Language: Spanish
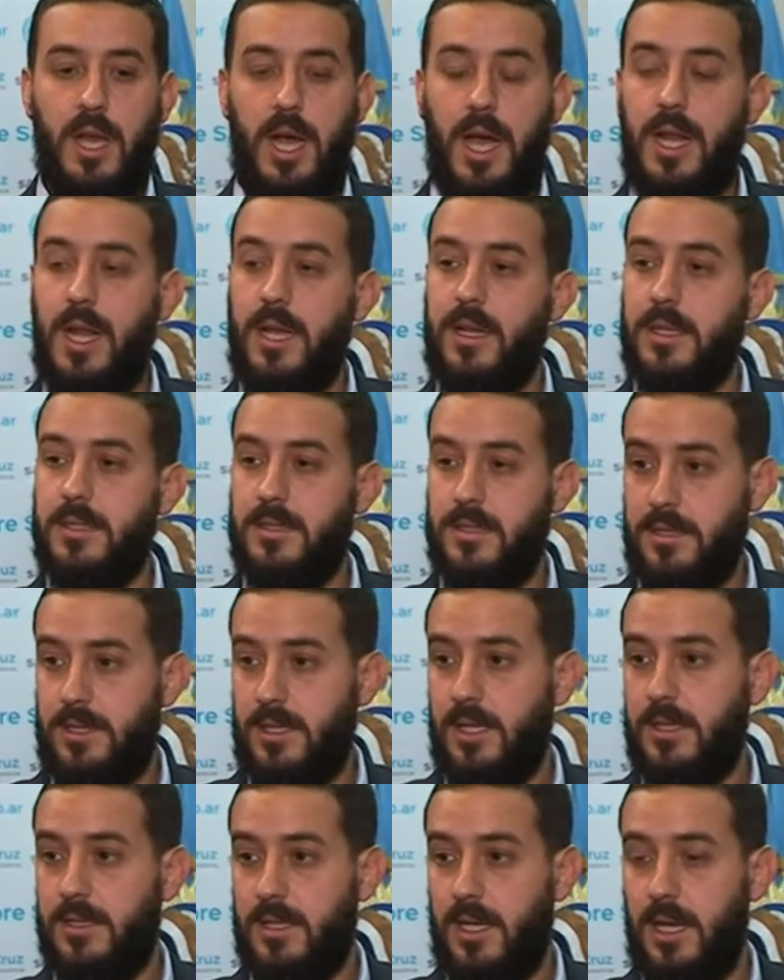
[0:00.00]
a las
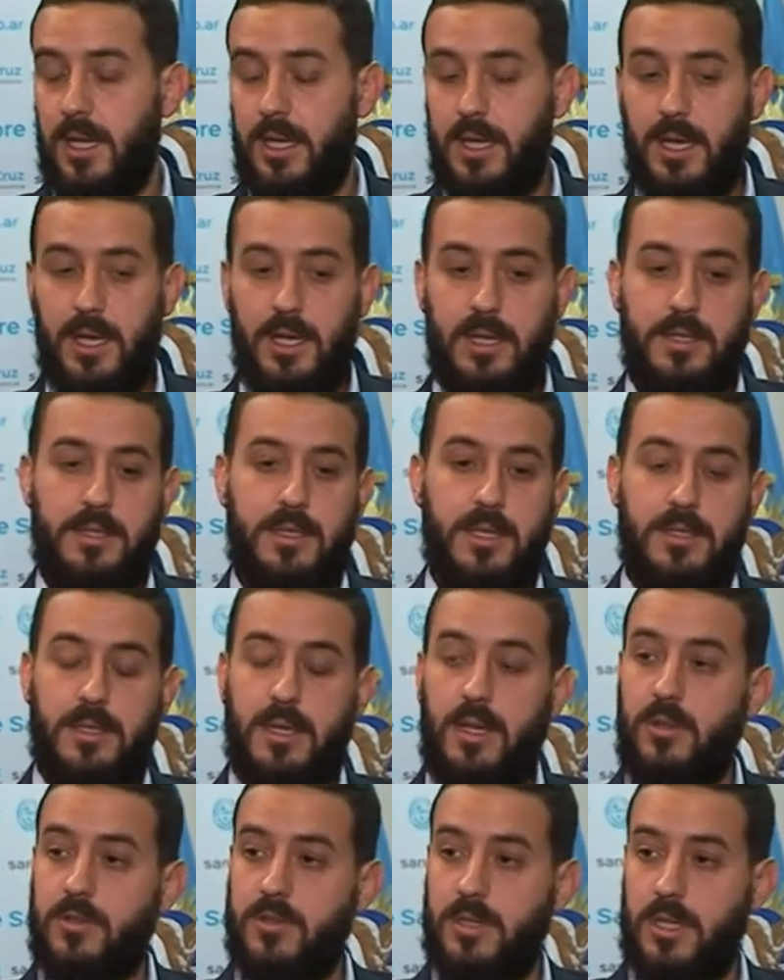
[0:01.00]
necesidades salariales, ya
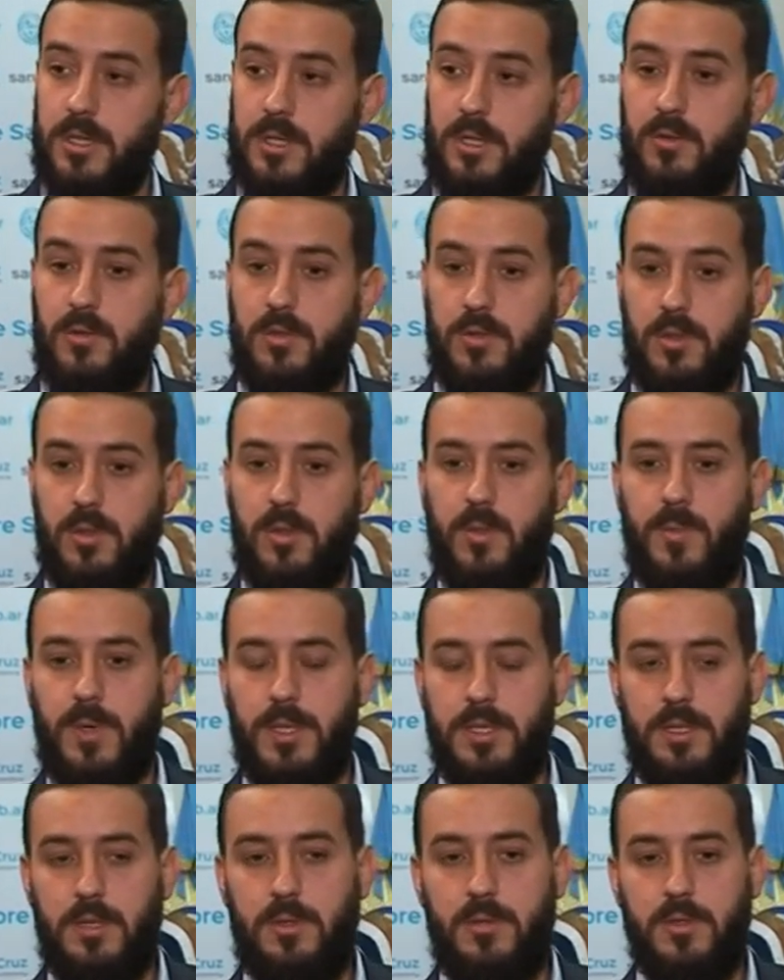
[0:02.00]
sea de los activos o los
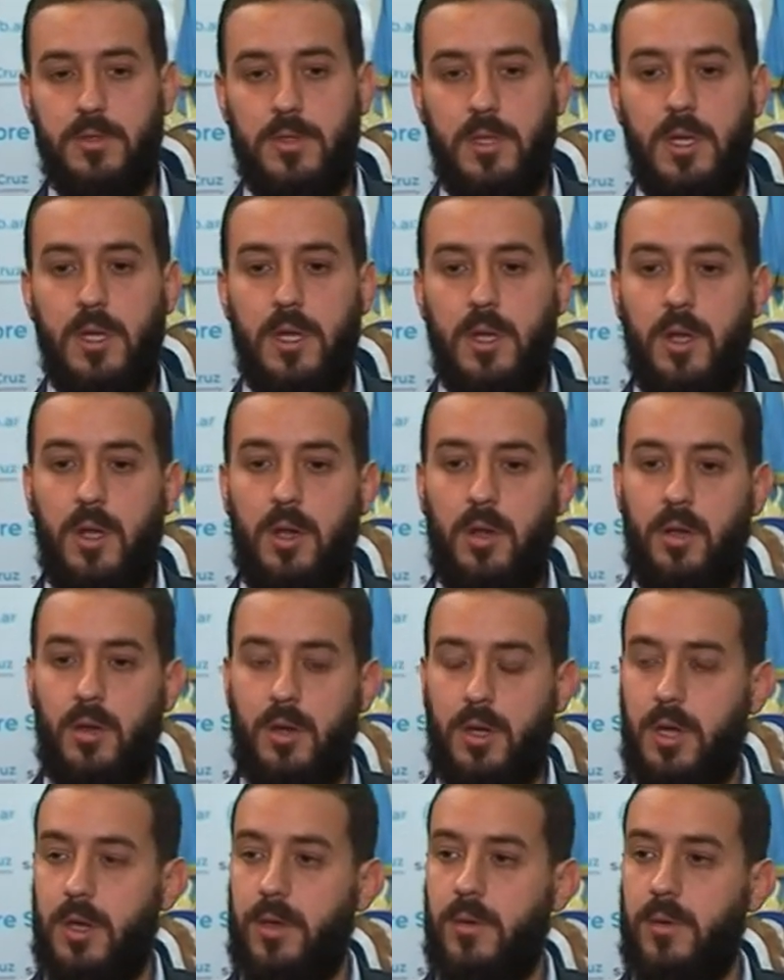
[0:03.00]
pasivos,
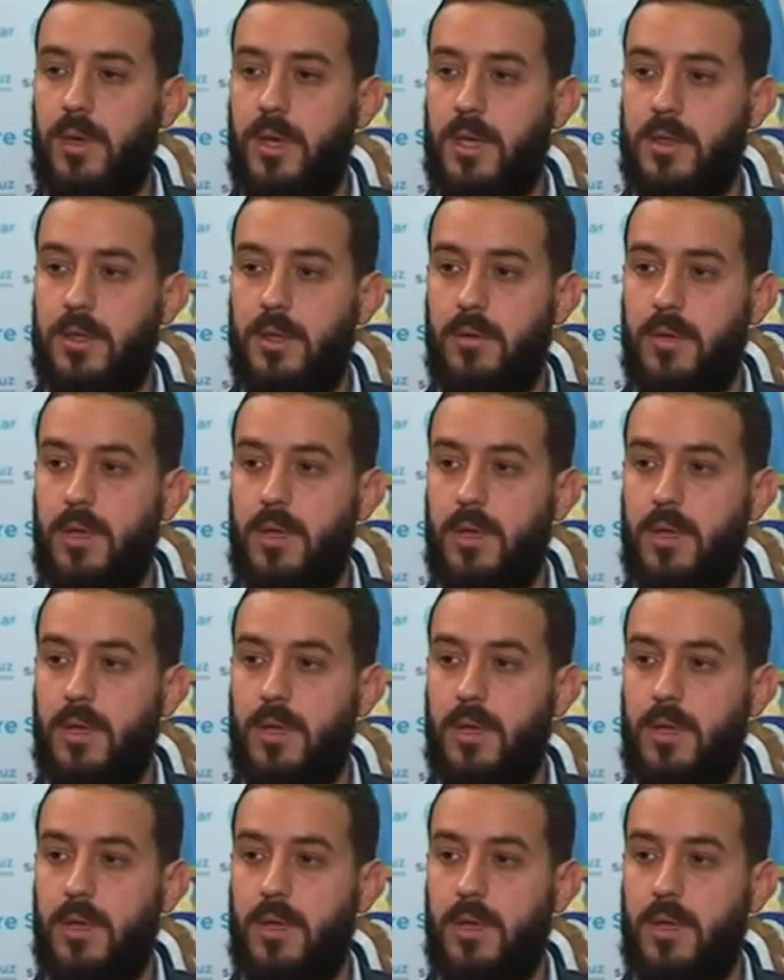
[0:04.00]
lo que este,